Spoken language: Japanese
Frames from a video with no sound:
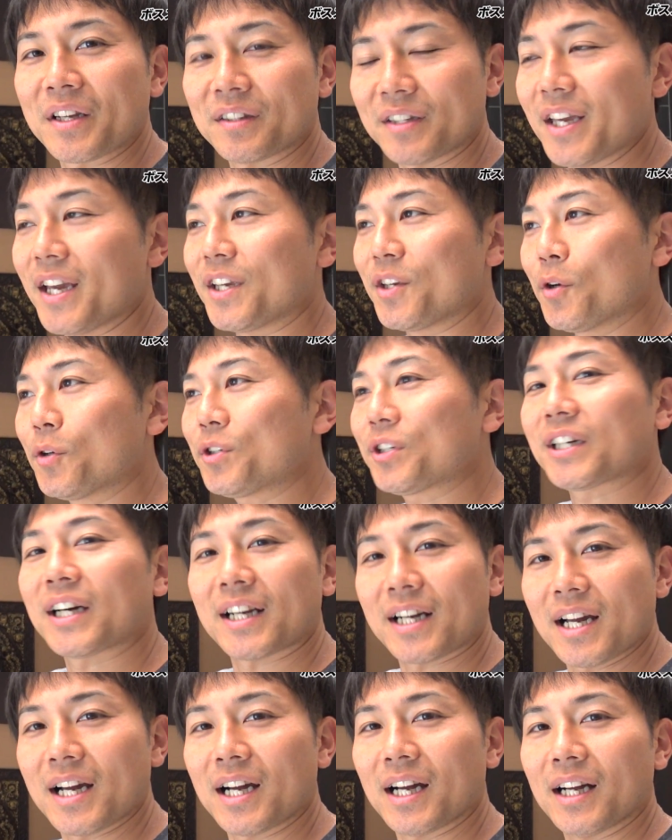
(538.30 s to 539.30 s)
で夜
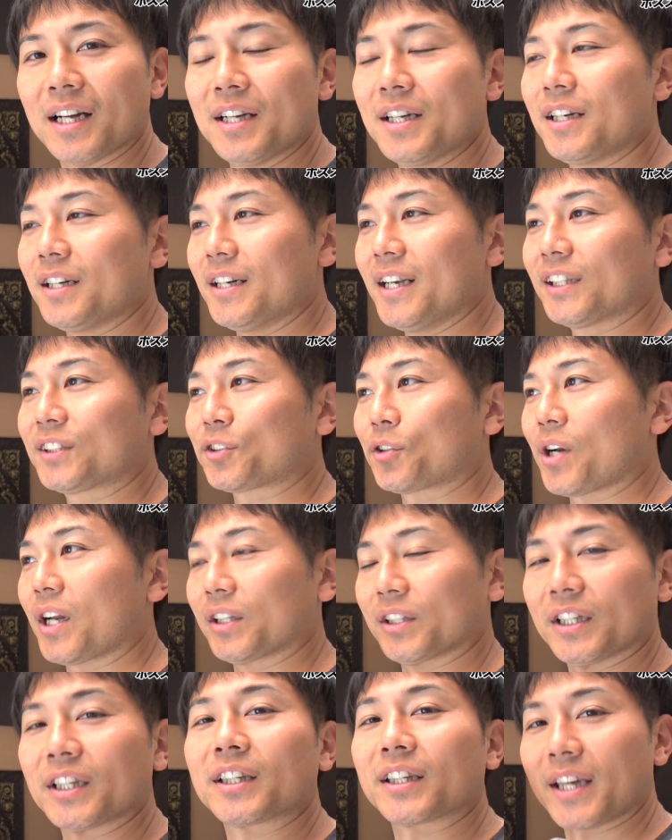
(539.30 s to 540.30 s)
から
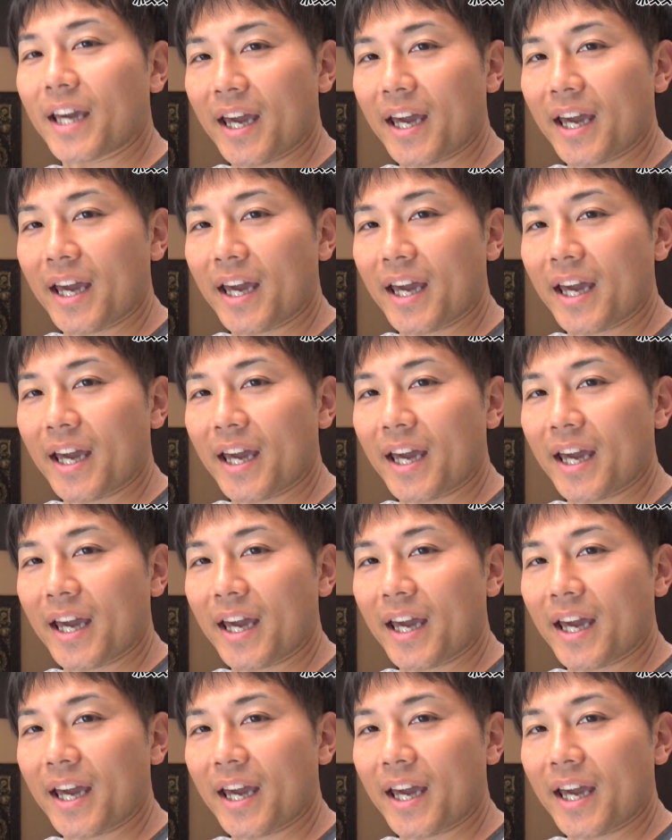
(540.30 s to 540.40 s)
レストラン1